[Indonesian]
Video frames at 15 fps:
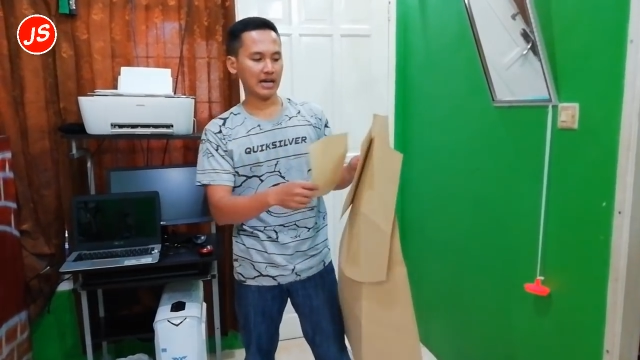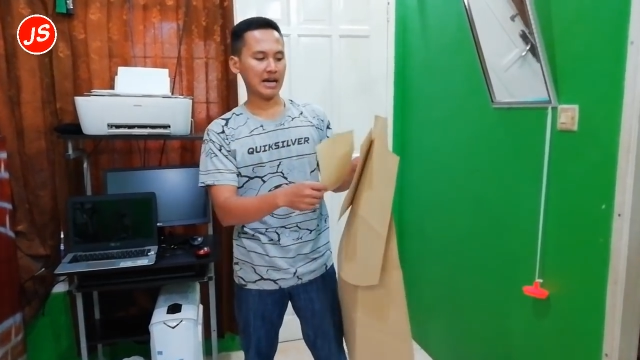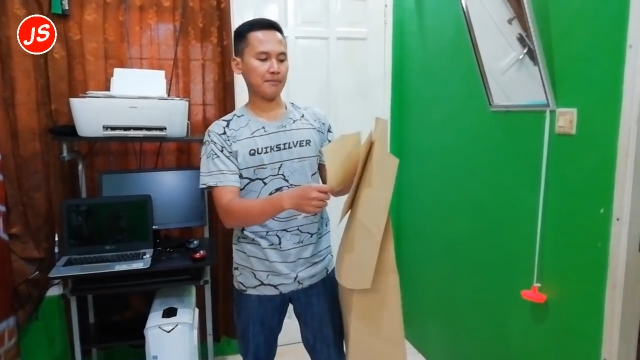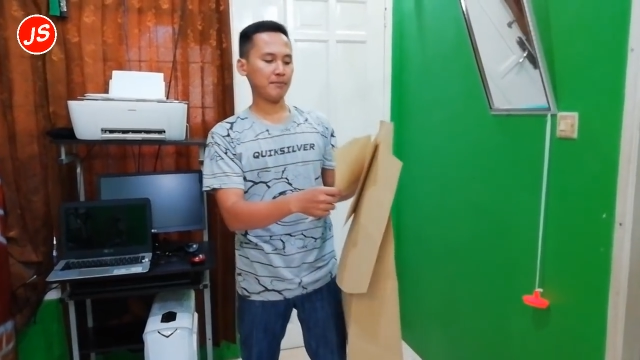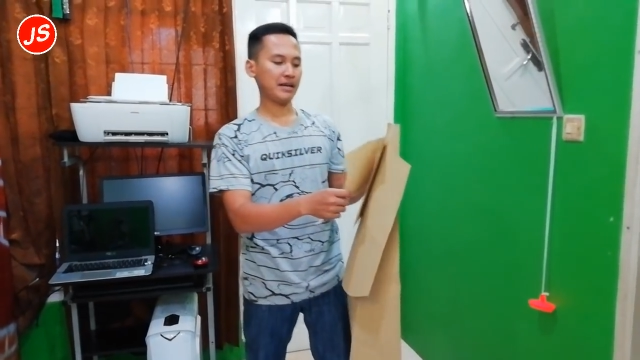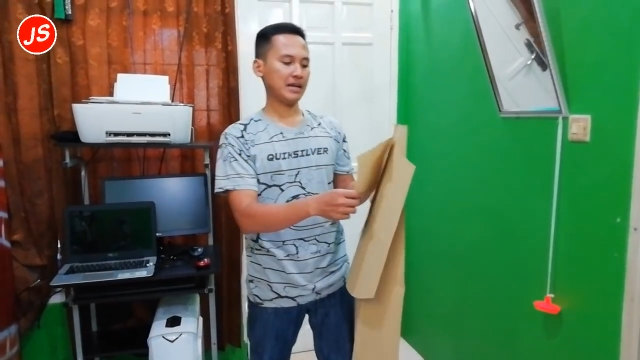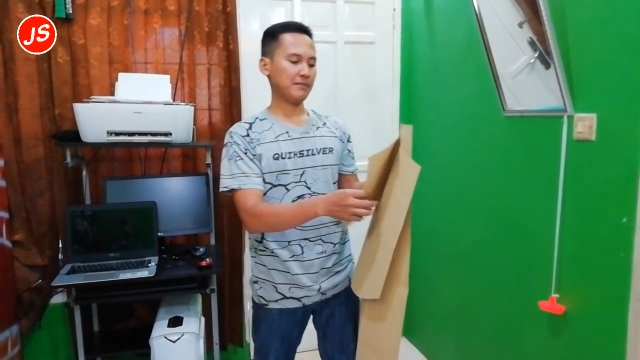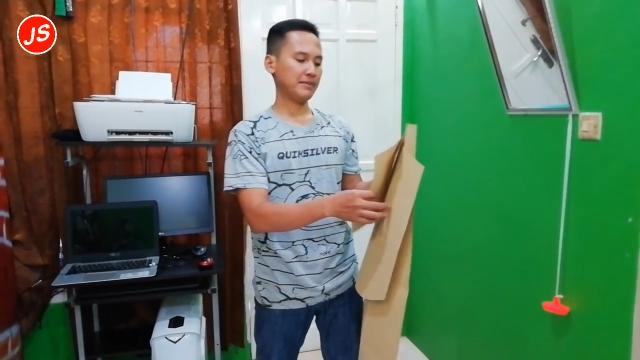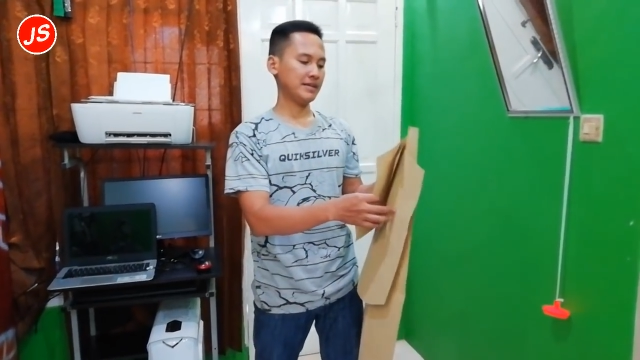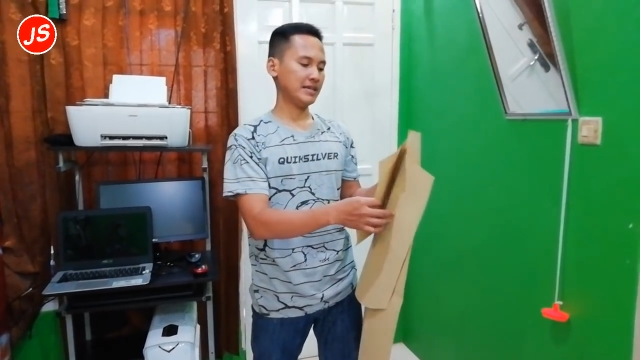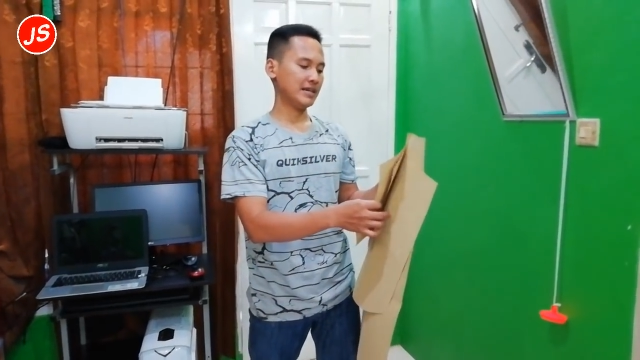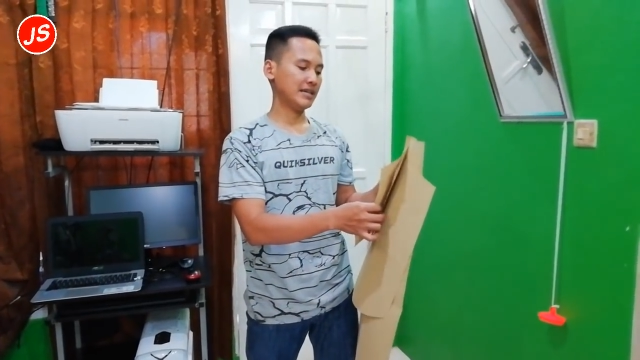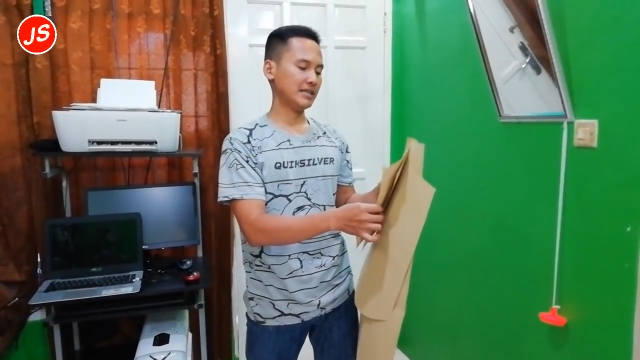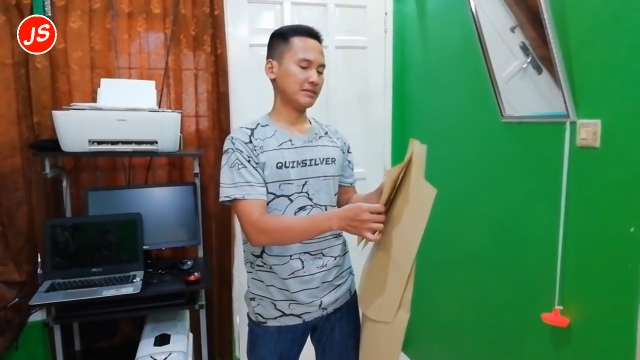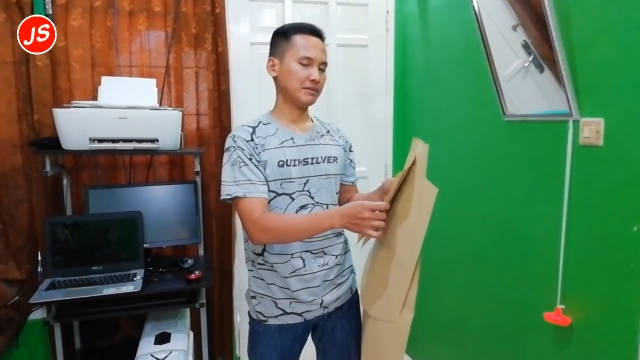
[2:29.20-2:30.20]
apa namanya
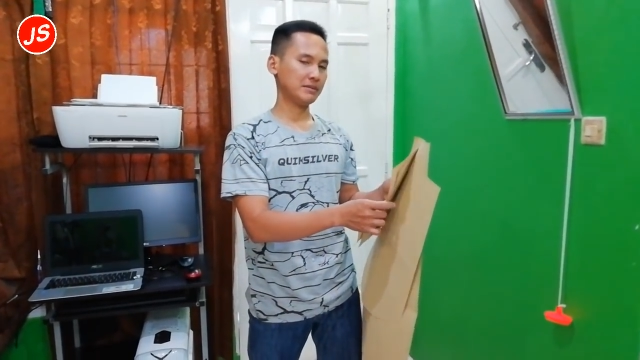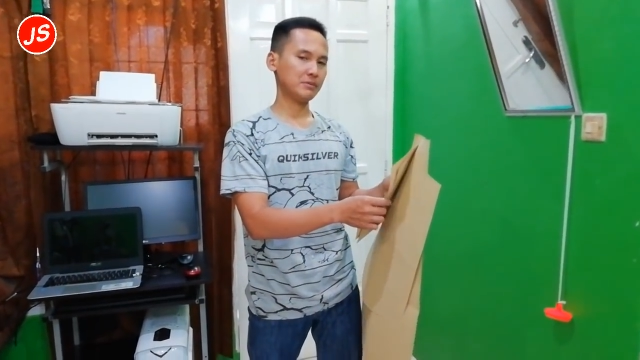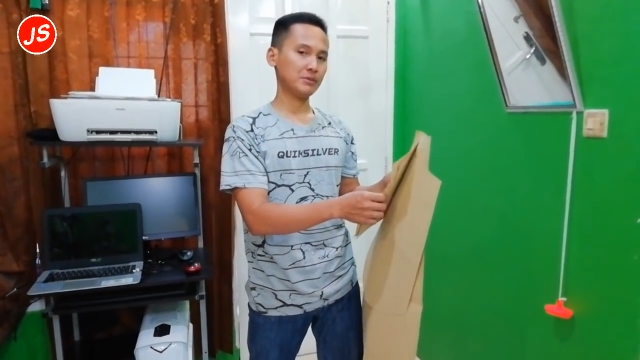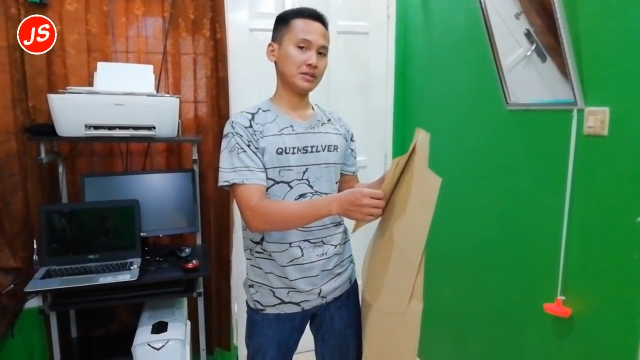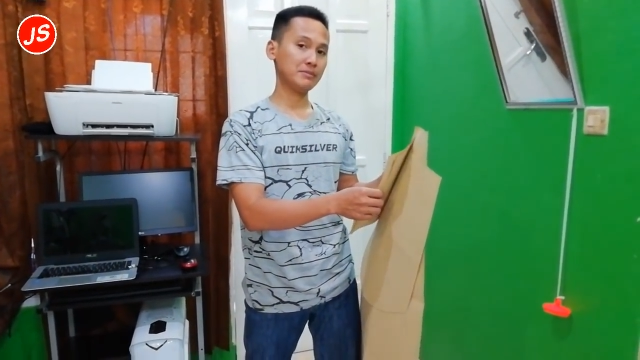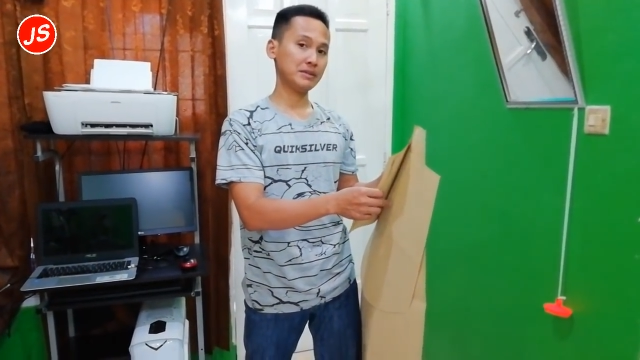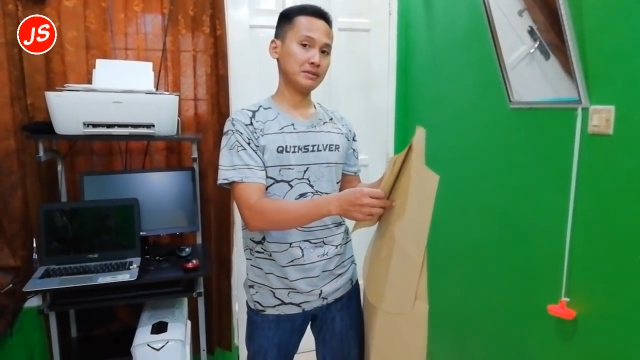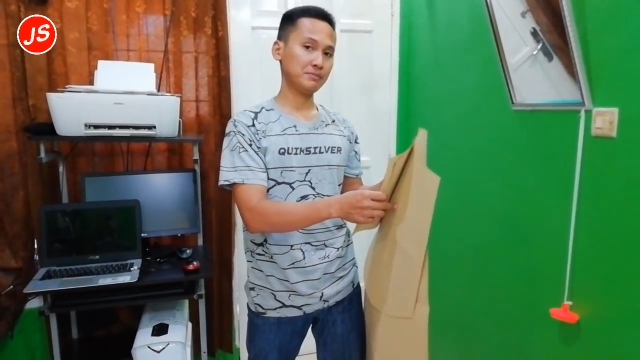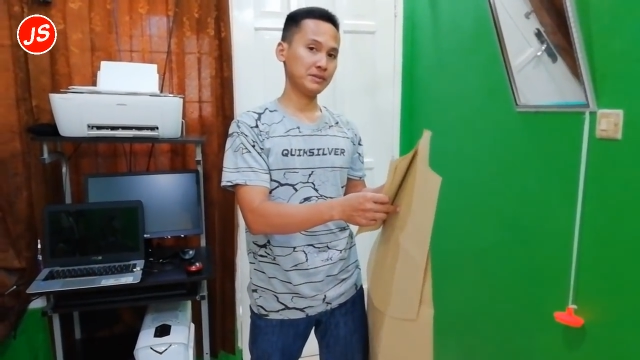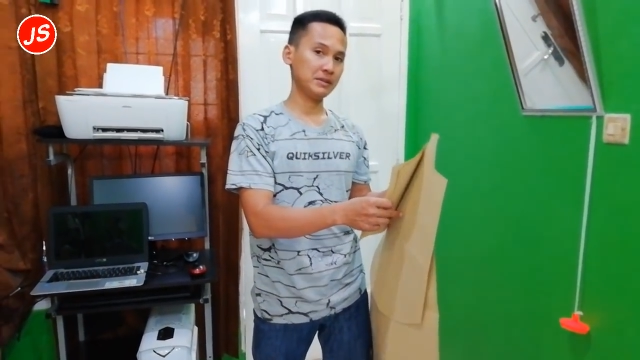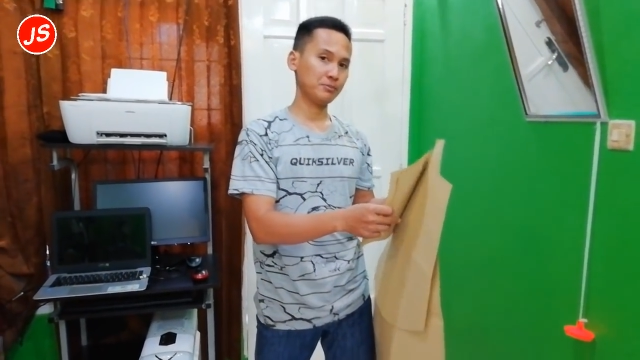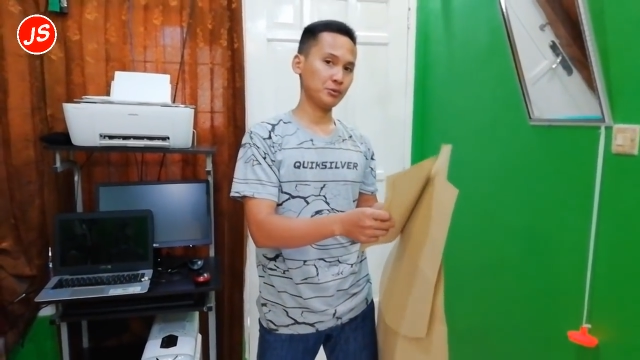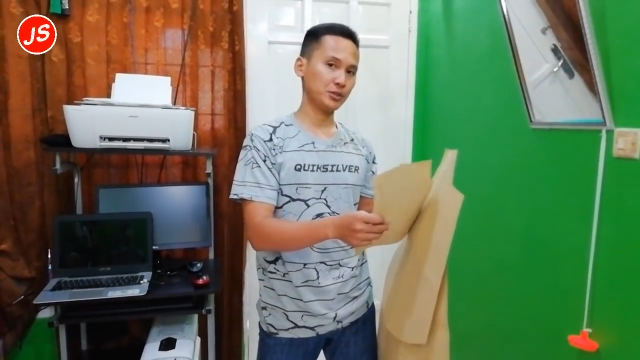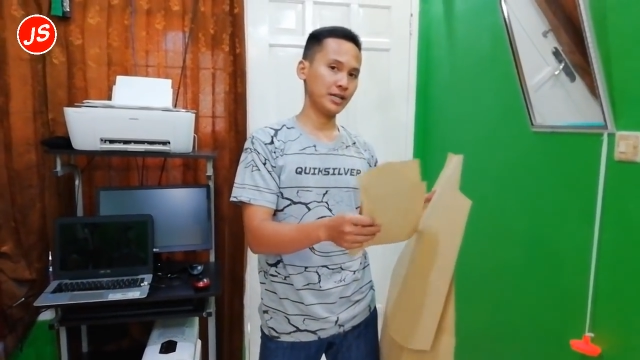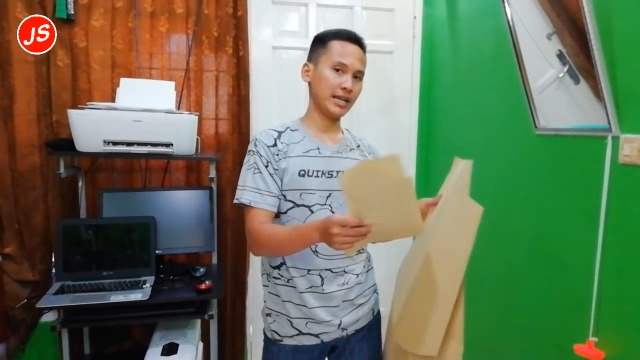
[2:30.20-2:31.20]
ya teman-teman mungkin
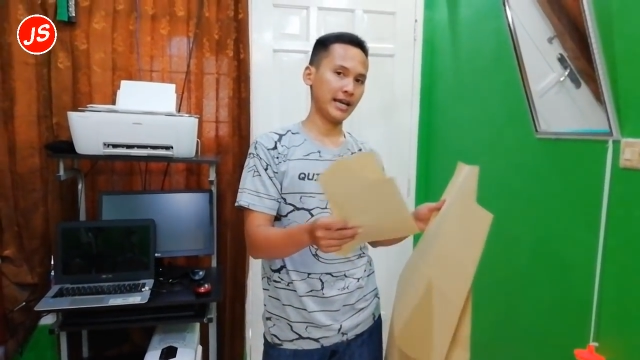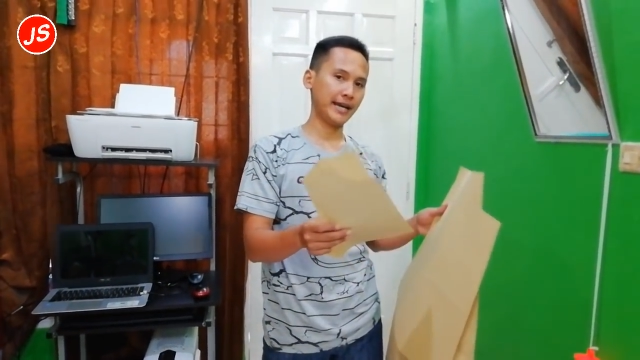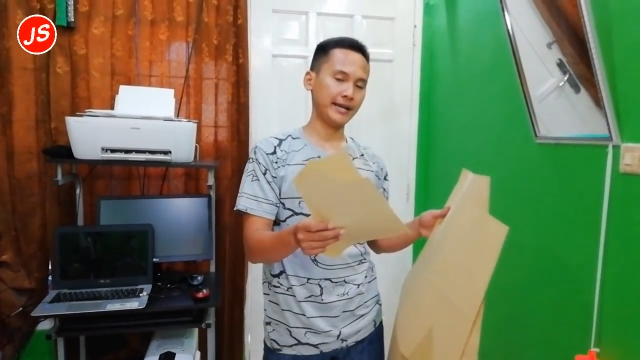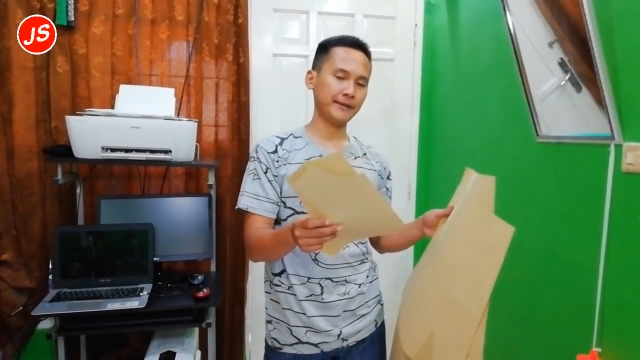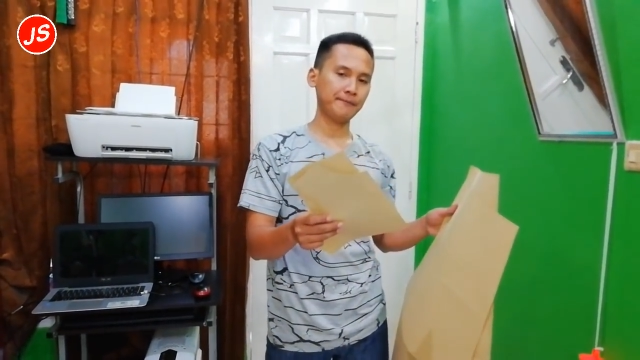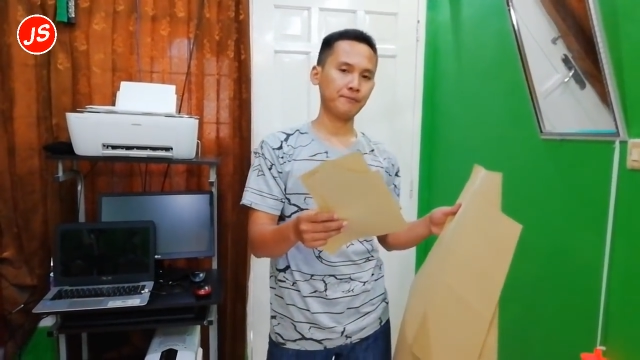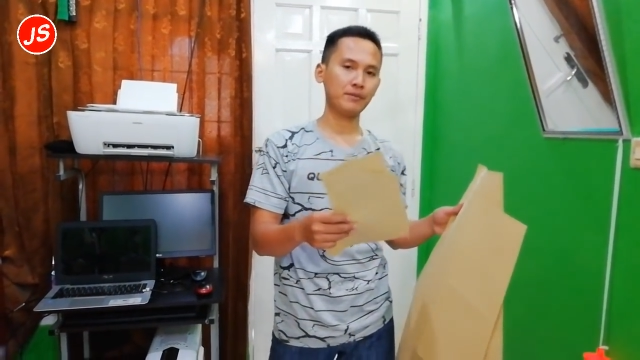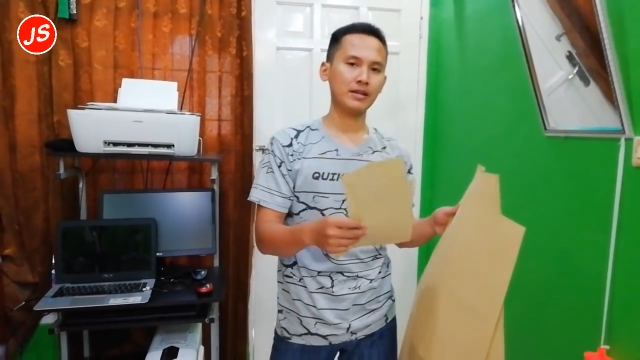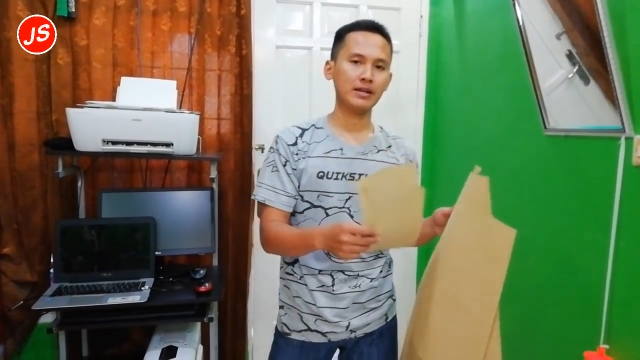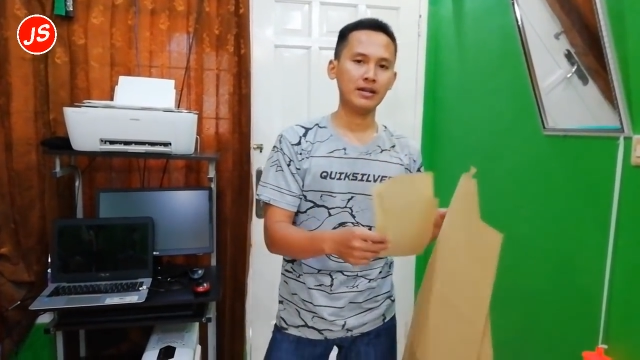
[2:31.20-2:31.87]
menyebutnya lain